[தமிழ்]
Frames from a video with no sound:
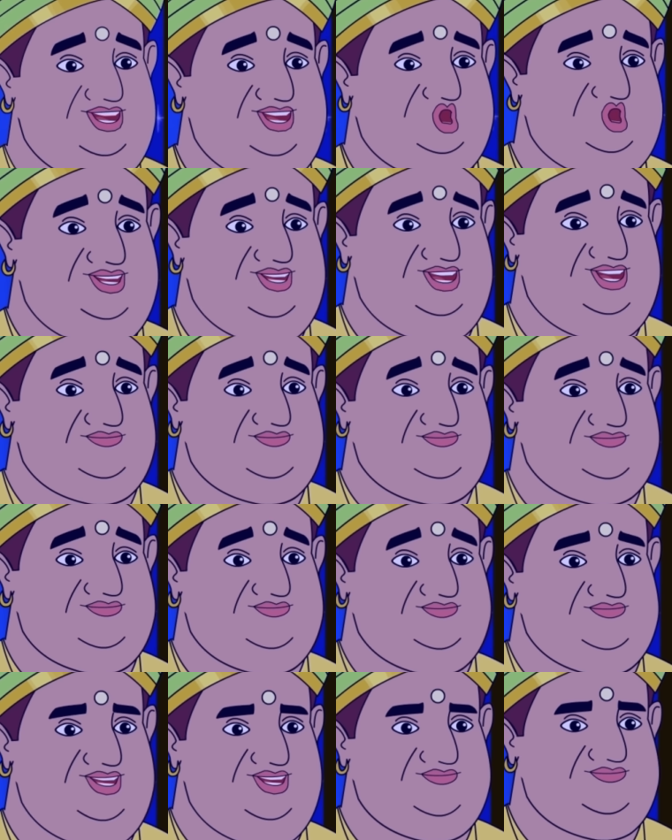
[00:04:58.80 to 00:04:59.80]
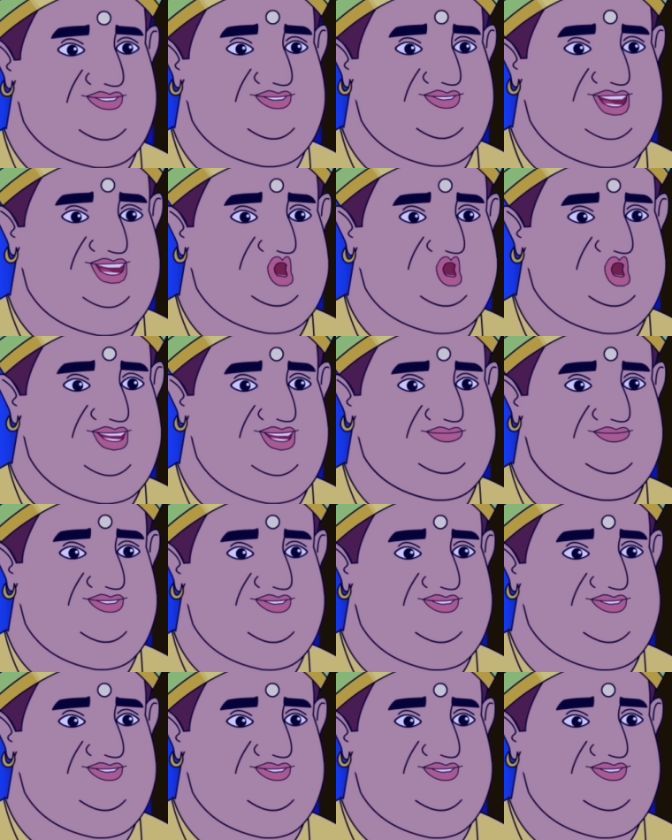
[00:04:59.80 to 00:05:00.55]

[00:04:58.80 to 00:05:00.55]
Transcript: ஏண்டா பண்ணிரு காவல்காரங்க